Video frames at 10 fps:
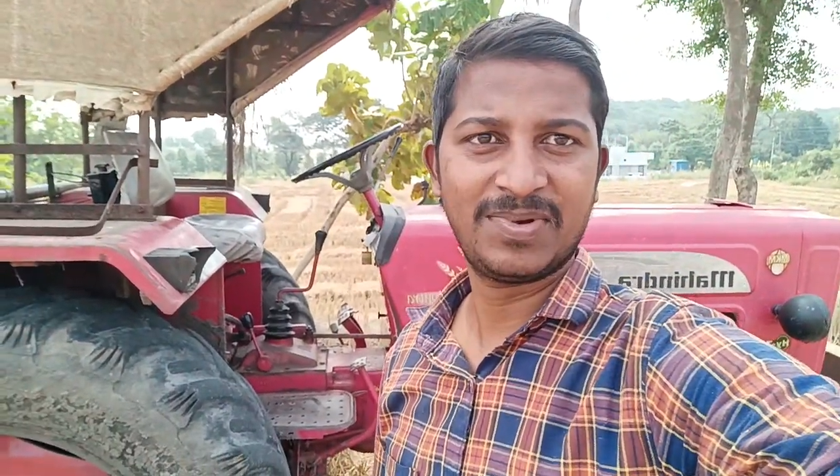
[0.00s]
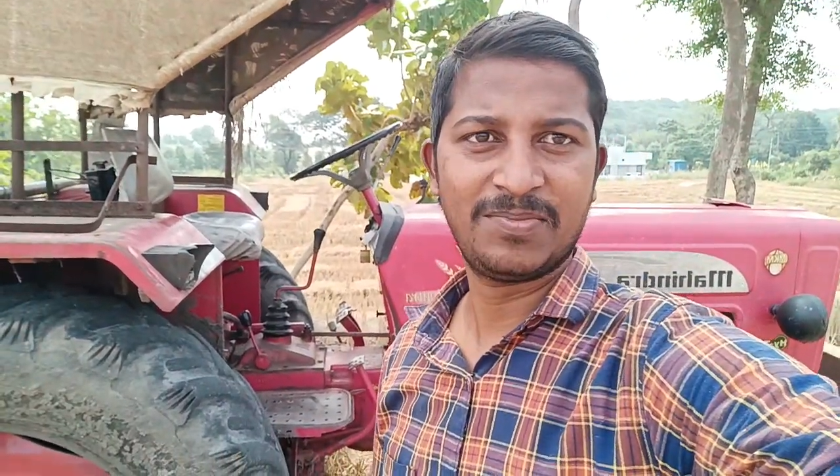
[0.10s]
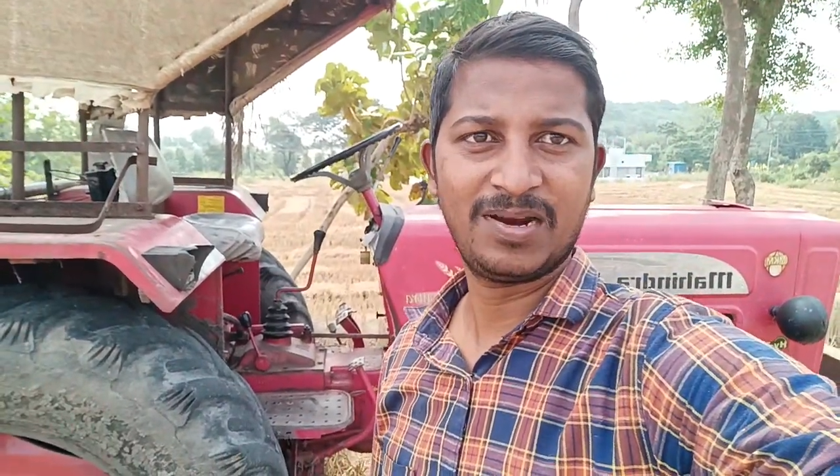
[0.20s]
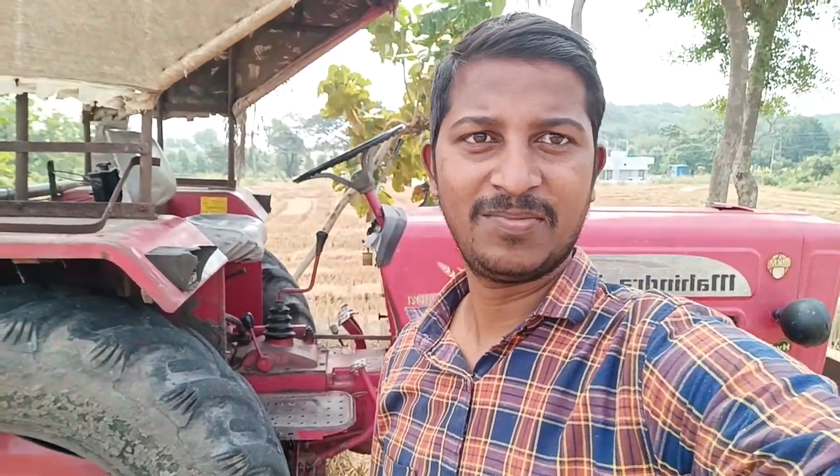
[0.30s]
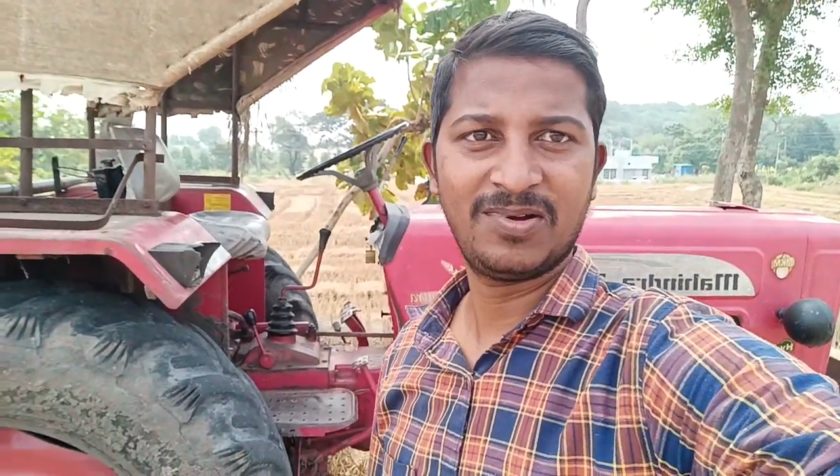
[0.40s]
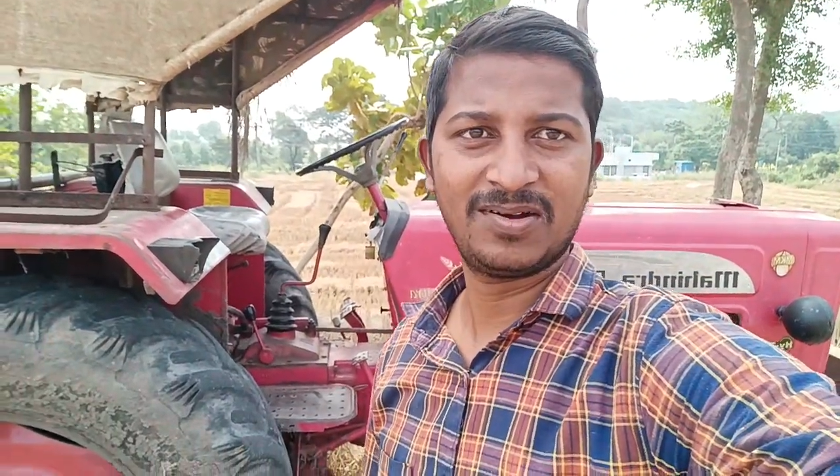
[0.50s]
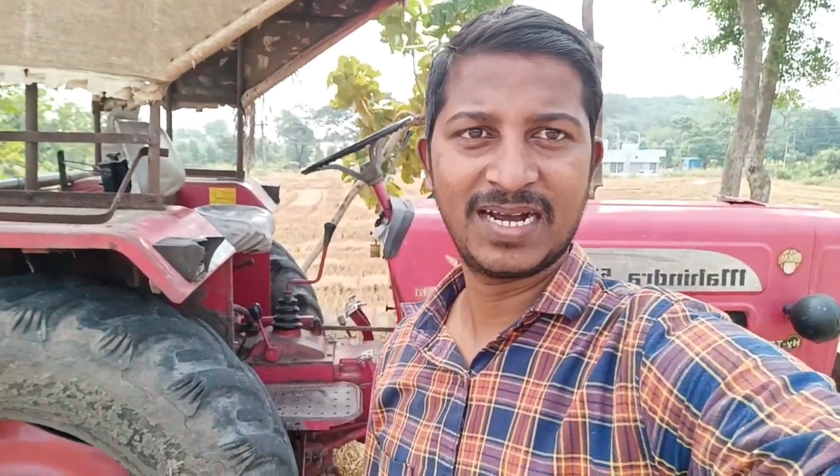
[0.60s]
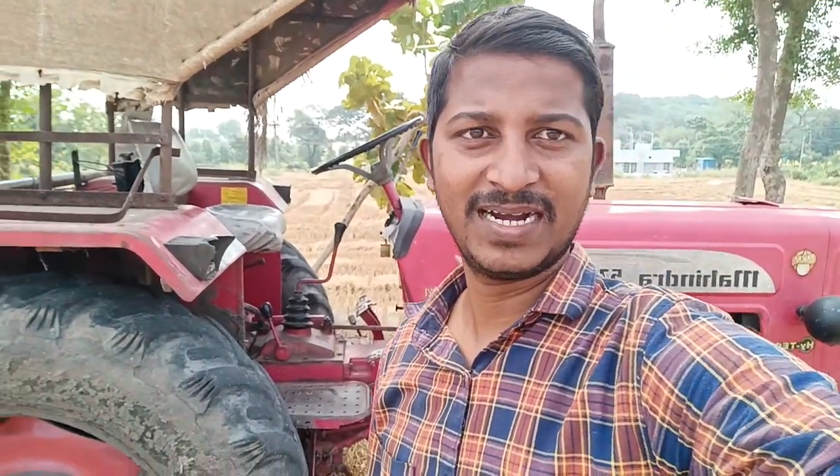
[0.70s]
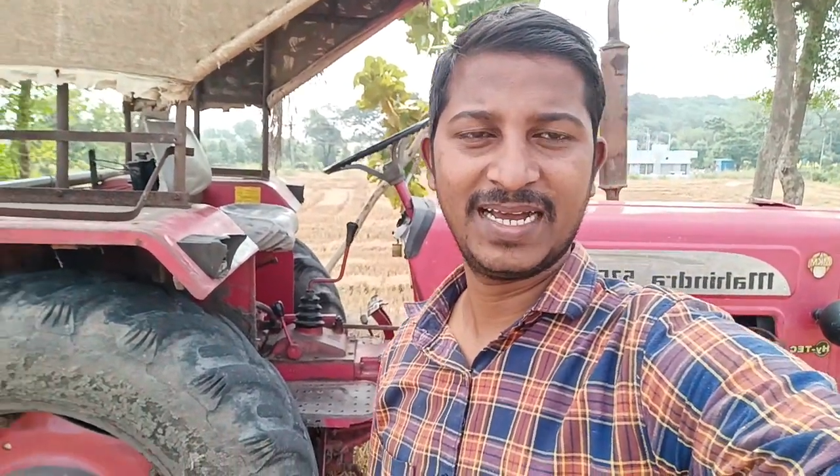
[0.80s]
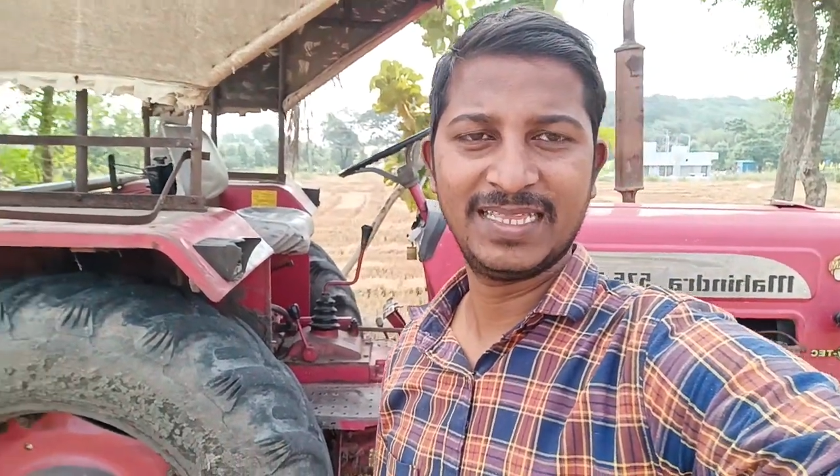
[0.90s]
మా పొలంలో
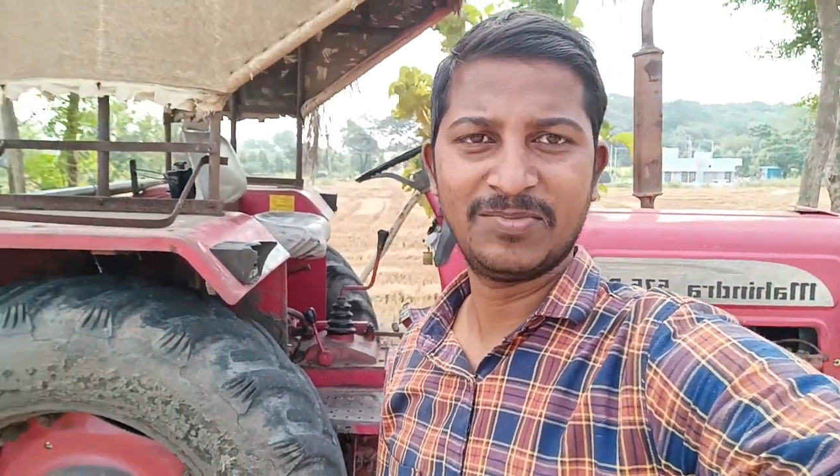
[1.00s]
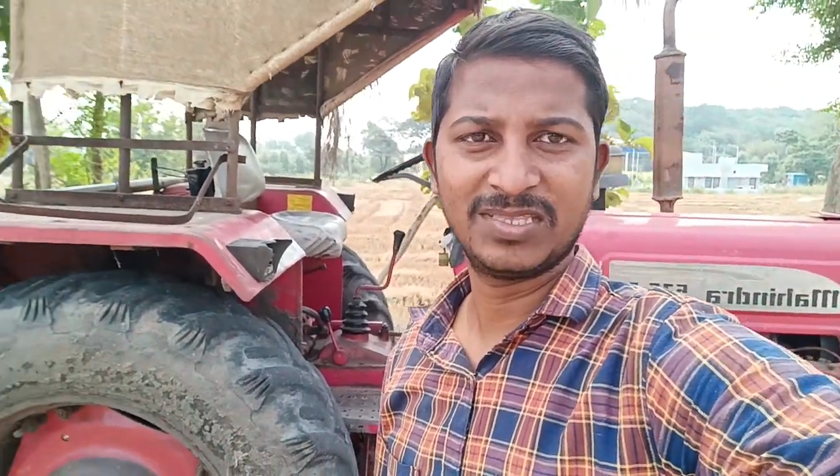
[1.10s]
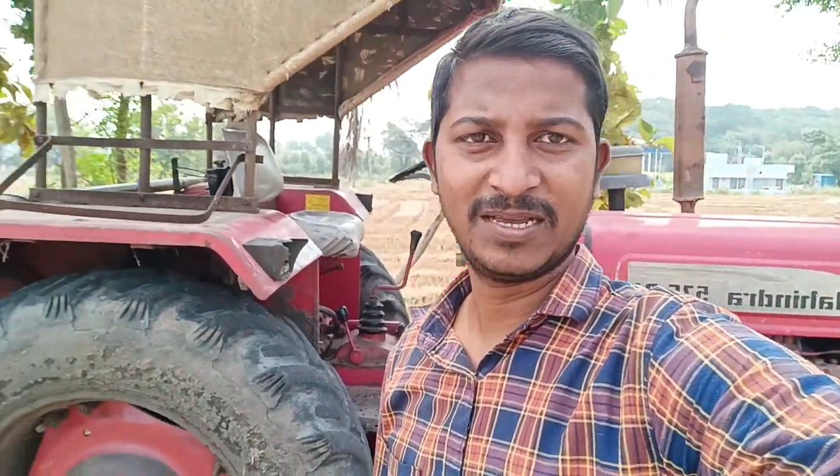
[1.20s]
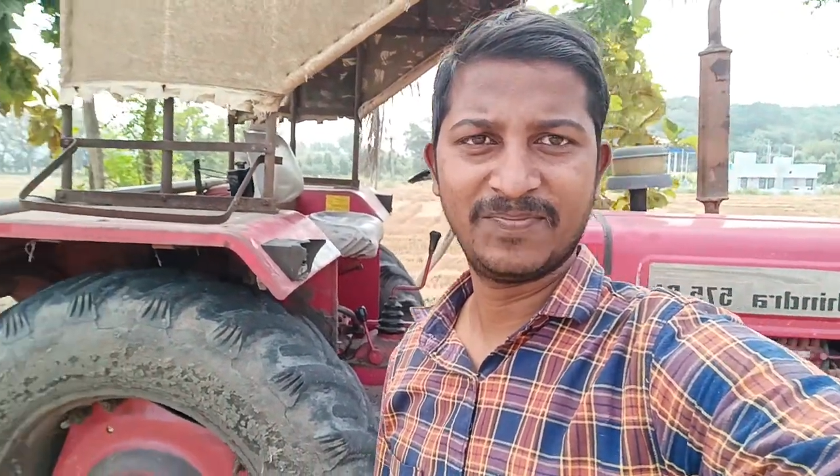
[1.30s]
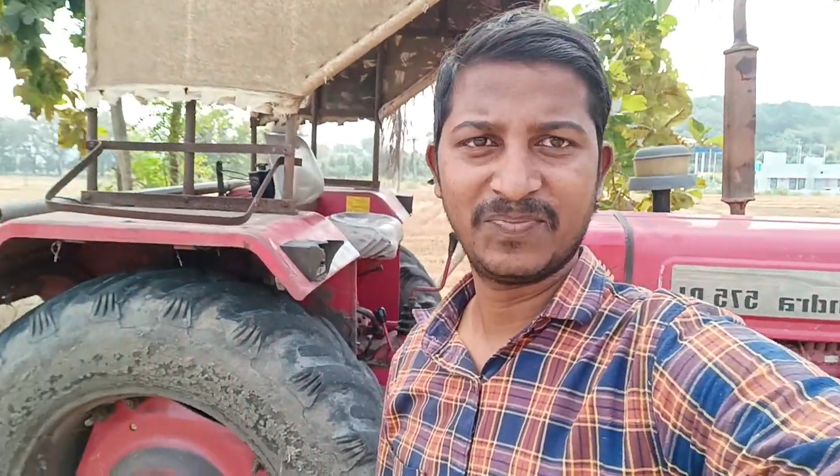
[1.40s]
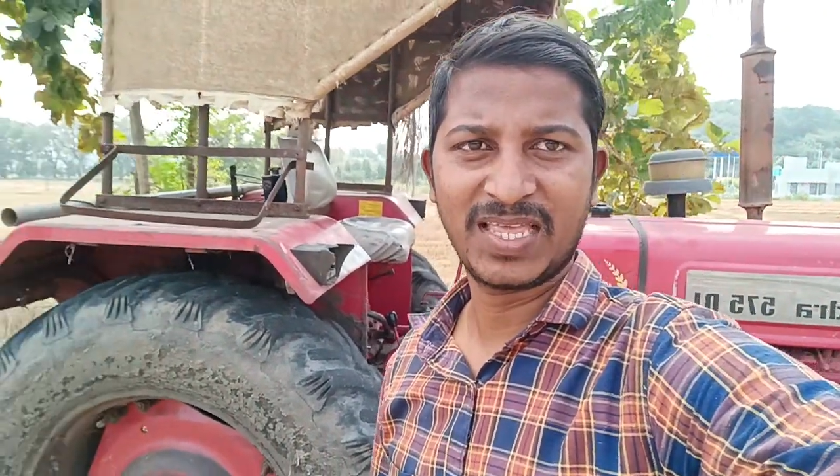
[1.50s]
గడ్డ అయితే మొత్తం